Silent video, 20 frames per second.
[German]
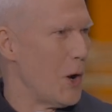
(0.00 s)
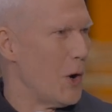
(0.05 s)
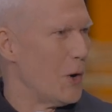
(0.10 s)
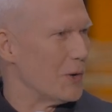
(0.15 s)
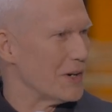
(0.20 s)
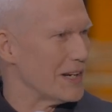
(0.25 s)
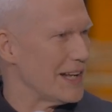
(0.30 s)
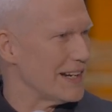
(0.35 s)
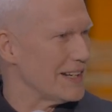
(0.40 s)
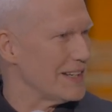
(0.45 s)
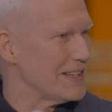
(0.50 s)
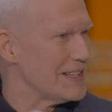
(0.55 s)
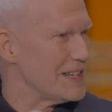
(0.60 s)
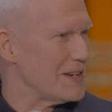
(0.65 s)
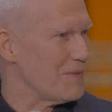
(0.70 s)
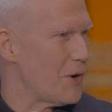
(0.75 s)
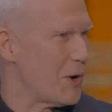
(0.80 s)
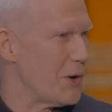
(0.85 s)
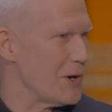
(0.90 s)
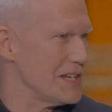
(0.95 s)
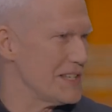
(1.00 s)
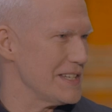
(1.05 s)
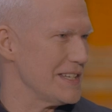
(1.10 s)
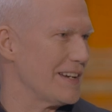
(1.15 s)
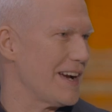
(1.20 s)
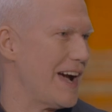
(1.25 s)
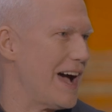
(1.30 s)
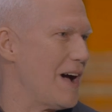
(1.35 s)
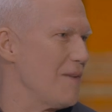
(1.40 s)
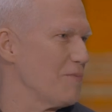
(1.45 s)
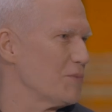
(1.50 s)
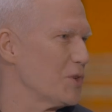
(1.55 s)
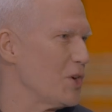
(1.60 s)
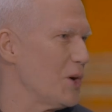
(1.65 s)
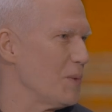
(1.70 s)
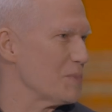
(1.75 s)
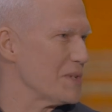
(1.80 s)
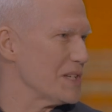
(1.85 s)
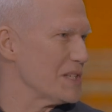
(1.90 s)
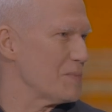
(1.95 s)
Und an dem heutigen Abend
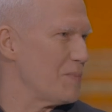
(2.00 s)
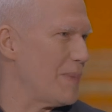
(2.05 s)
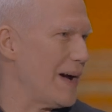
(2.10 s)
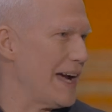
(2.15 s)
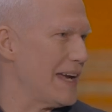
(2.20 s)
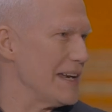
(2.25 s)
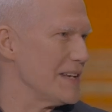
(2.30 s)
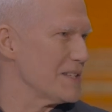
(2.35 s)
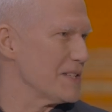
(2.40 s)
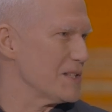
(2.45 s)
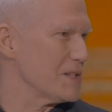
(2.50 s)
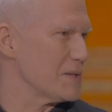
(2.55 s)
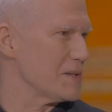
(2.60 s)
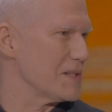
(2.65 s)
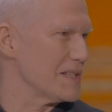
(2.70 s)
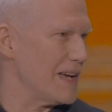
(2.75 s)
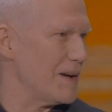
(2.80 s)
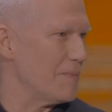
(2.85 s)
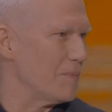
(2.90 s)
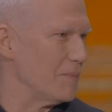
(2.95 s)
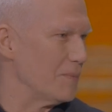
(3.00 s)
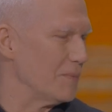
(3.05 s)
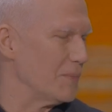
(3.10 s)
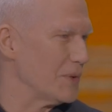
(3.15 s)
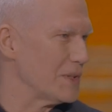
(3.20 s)
kommt das beides zusammen.